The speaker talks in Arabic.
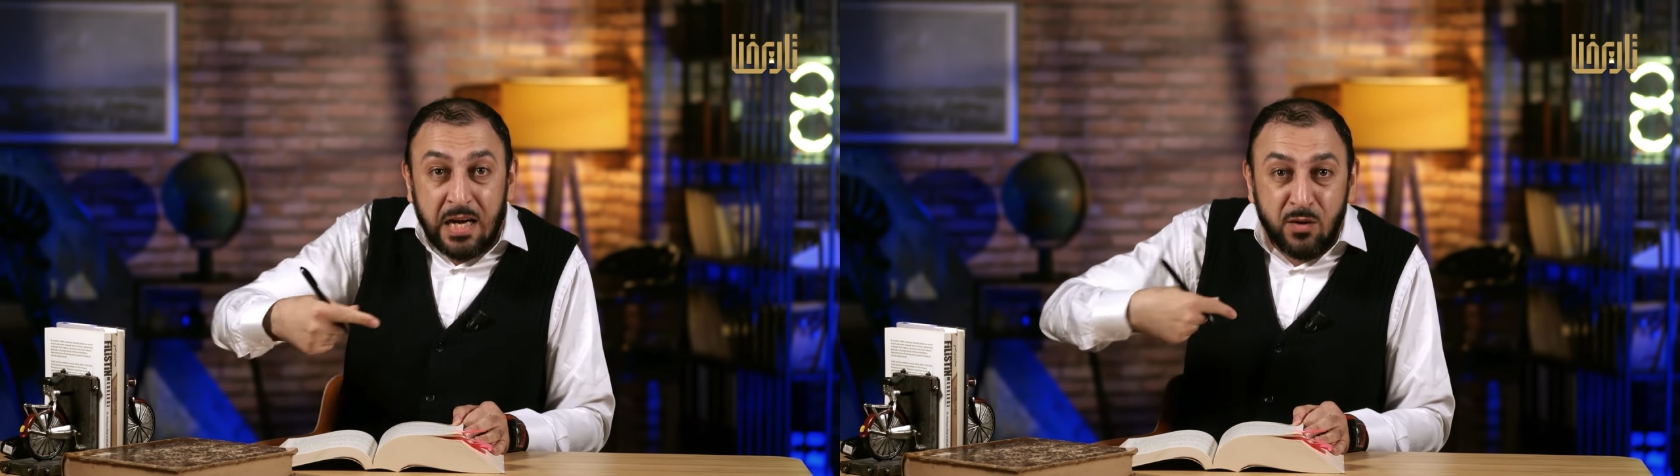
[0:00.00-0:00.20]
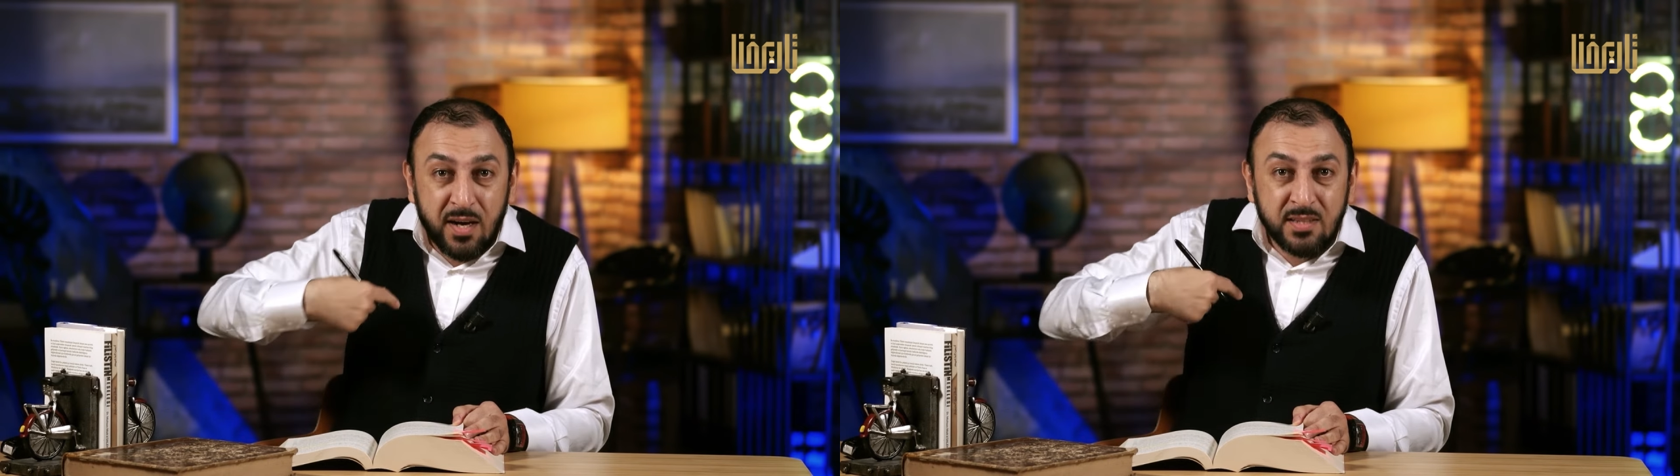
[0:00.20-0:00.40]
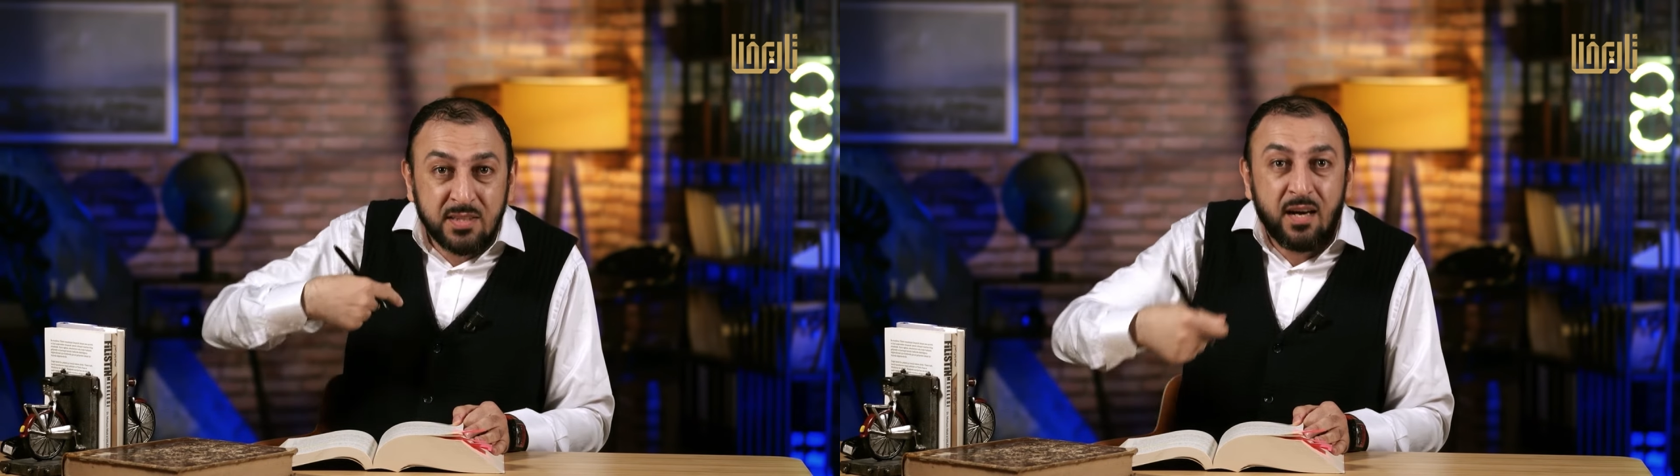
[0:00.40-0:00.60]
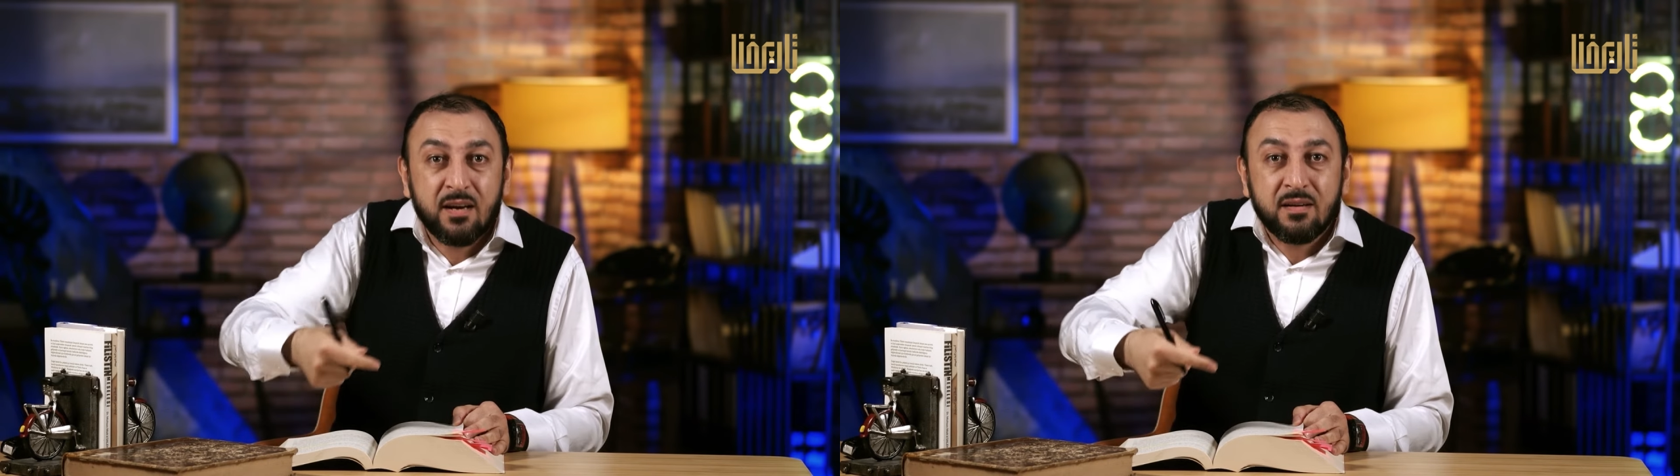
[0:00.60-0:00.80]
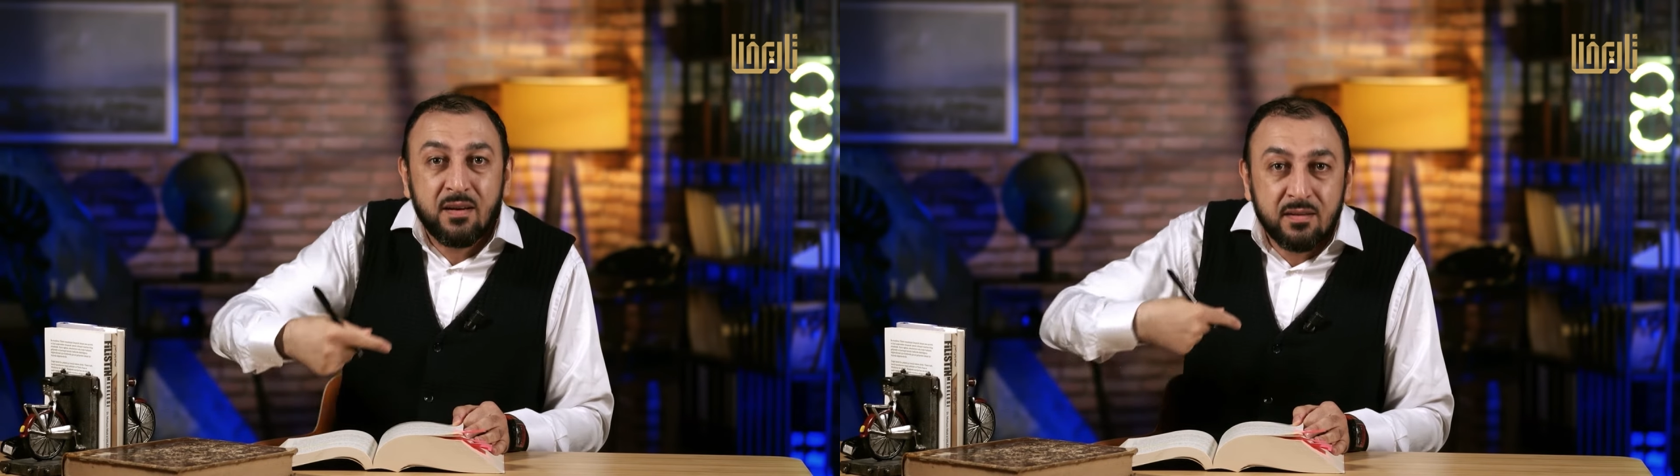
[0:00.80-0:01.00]
وأنت
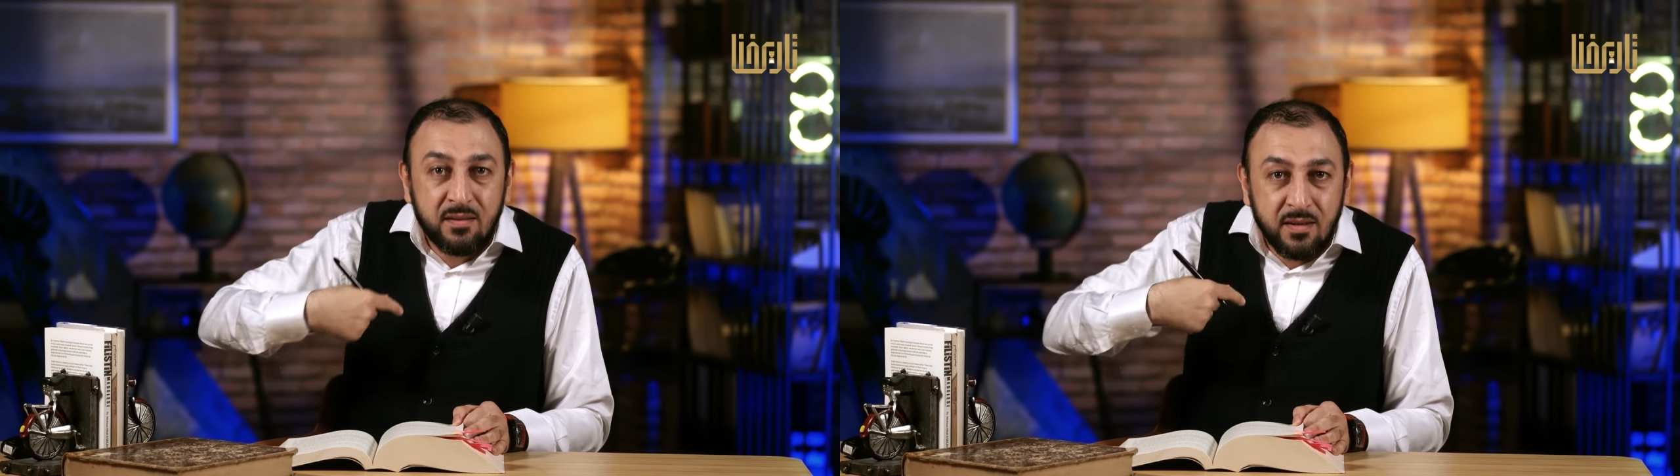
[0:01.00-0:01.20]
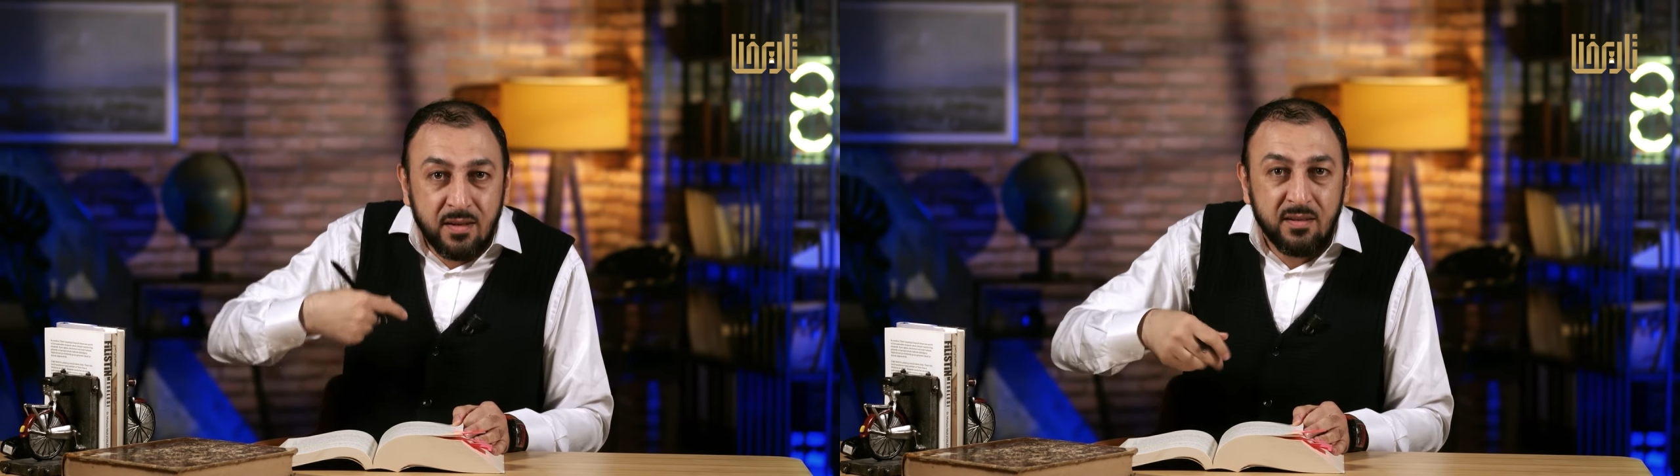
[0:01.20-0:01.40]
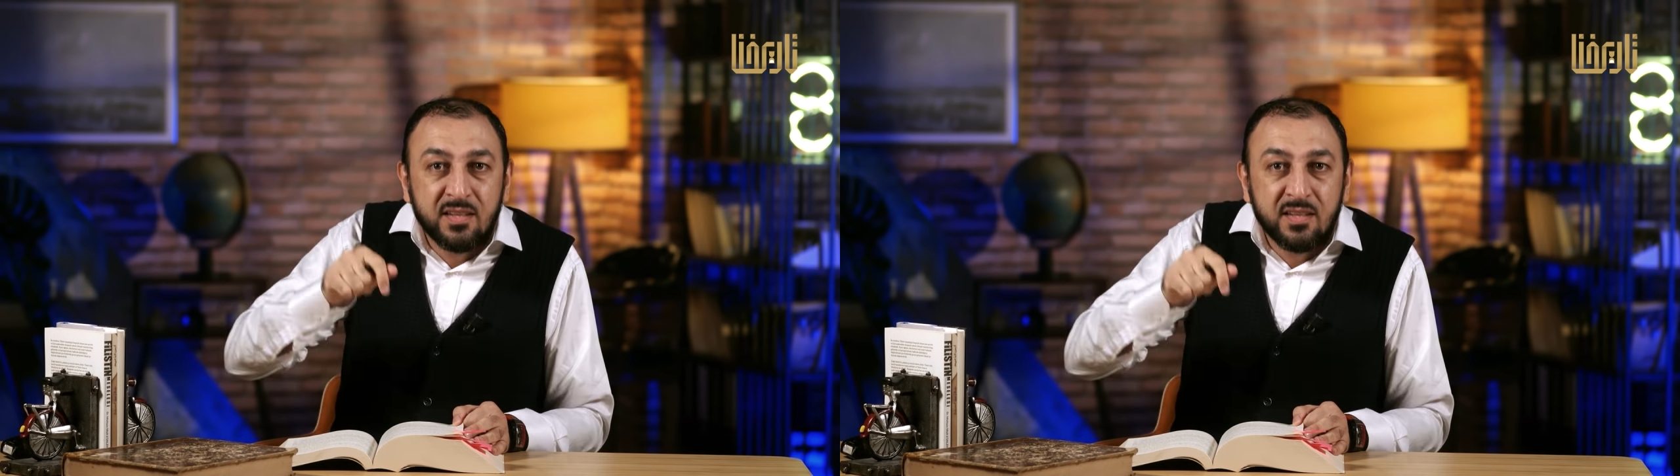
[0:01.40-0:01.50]
حراثين